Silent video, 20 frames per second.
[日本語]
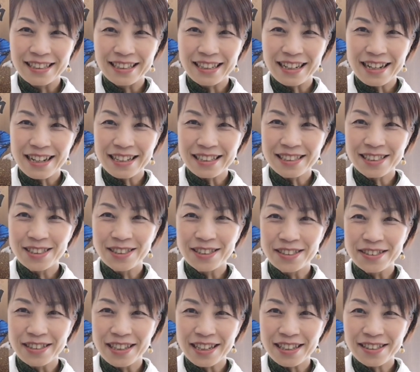干
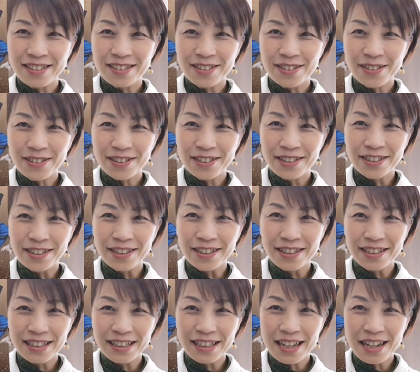主役を食っ
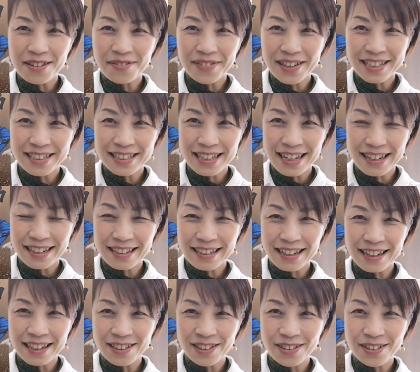ていません
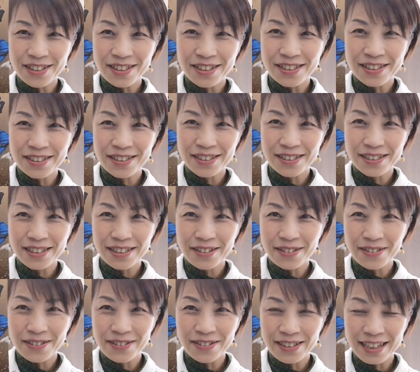かという
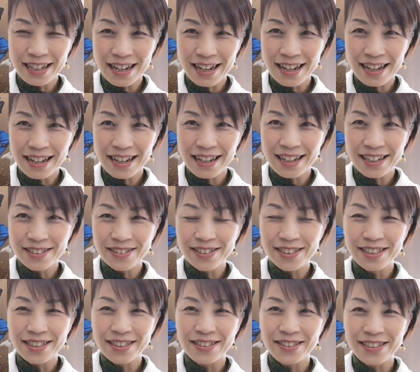ような
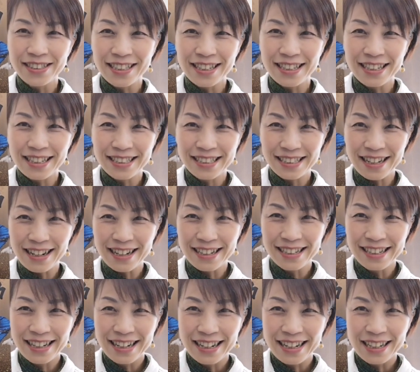美しさでした
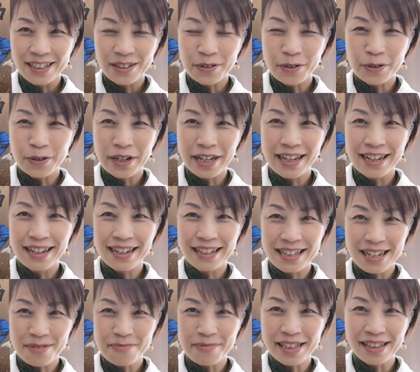後編が
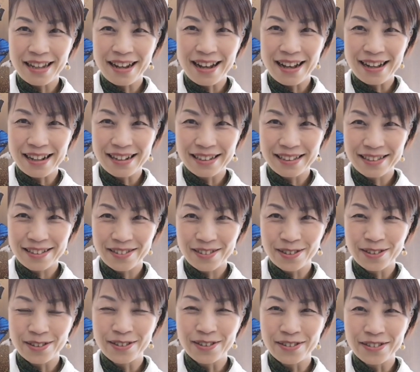ねまたこ
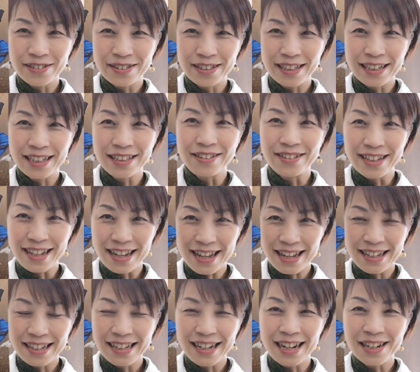のあと
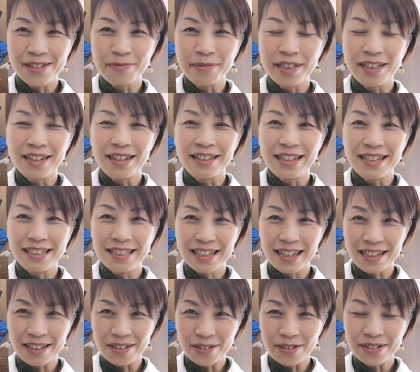ねあるみたいです
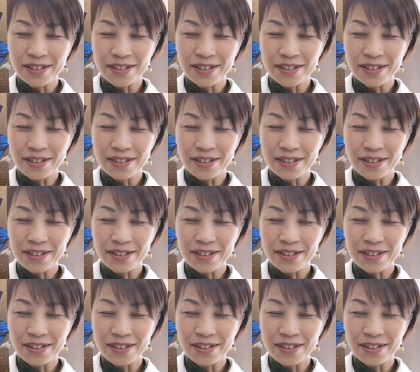けど